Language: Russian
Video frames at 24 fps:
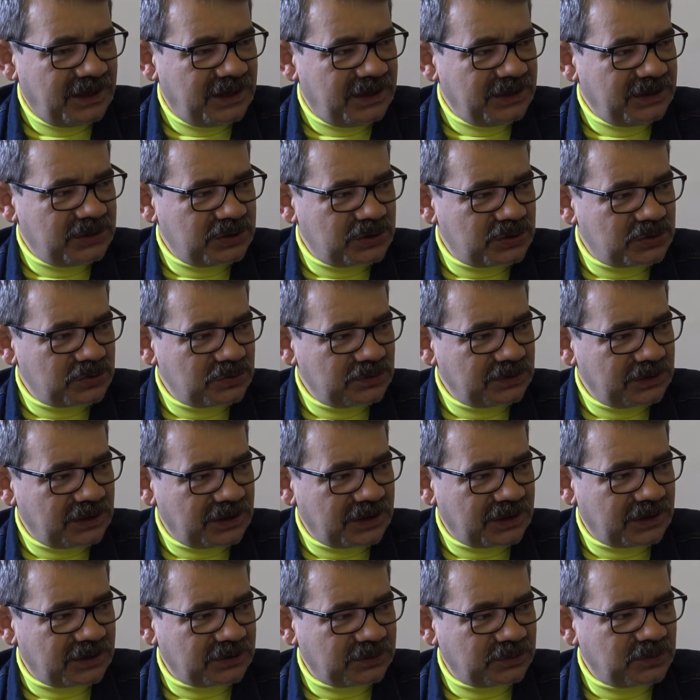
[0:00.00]
еще
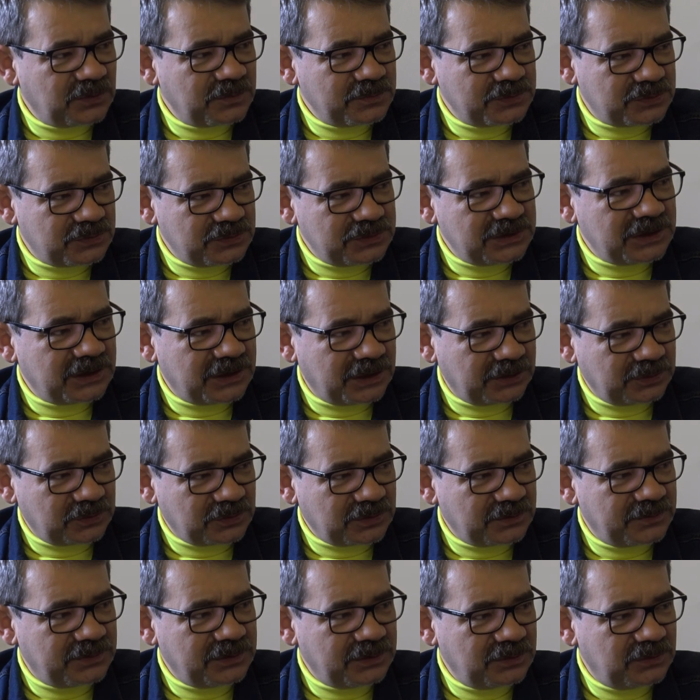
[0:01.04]
на том суде,
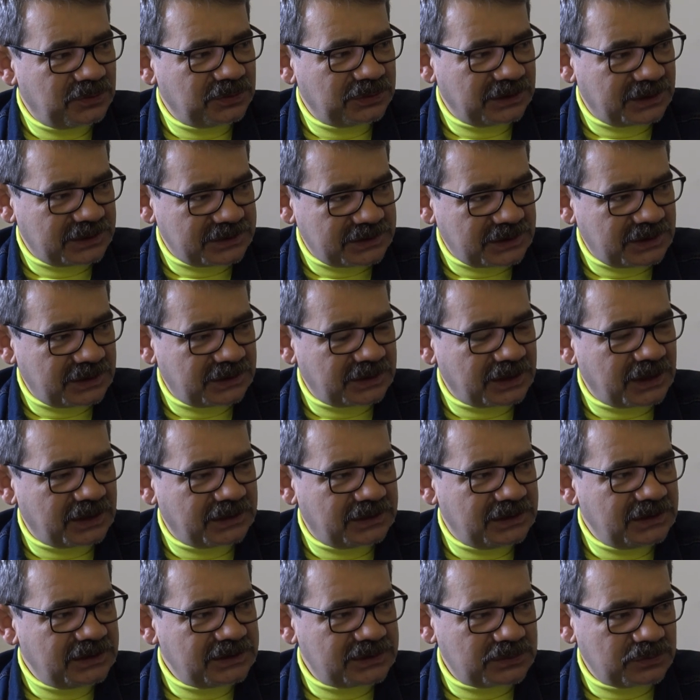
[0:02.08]
который был год назад, а
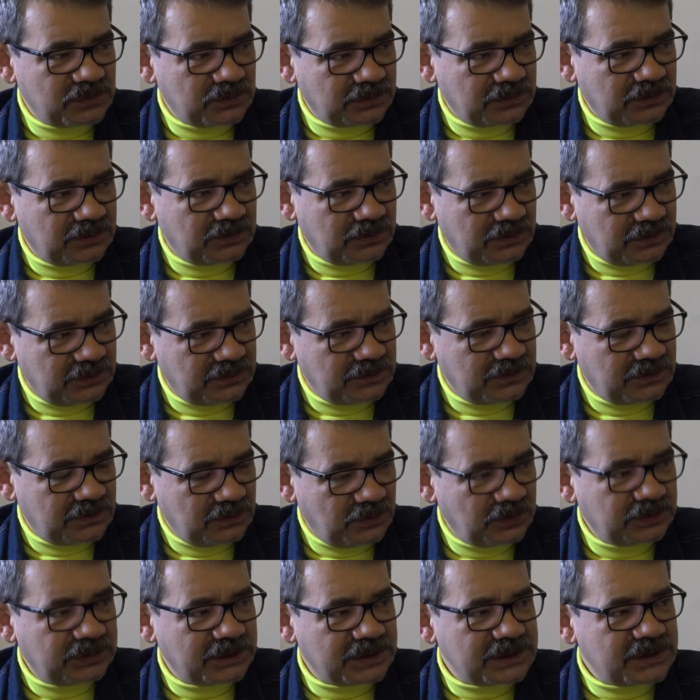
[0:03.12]
длился он, э, э,
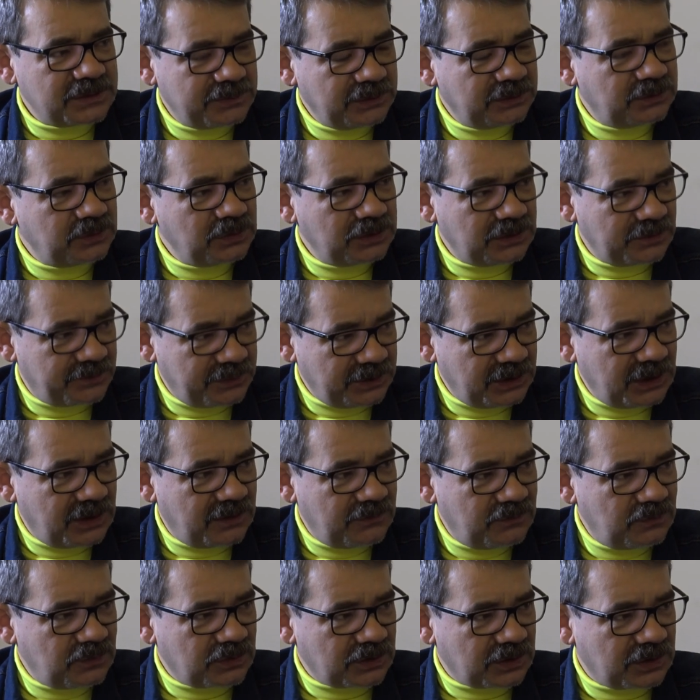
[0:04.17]
год назад был только
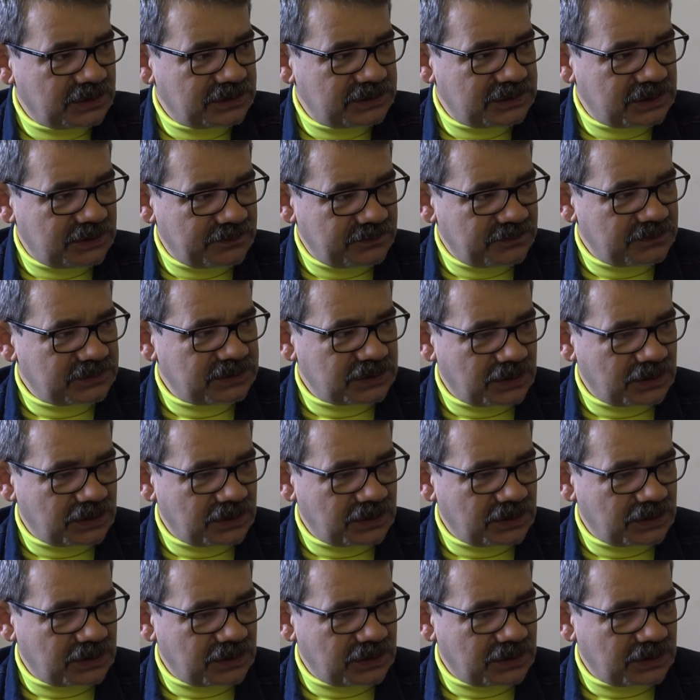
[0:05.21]
приговор, сам, ну.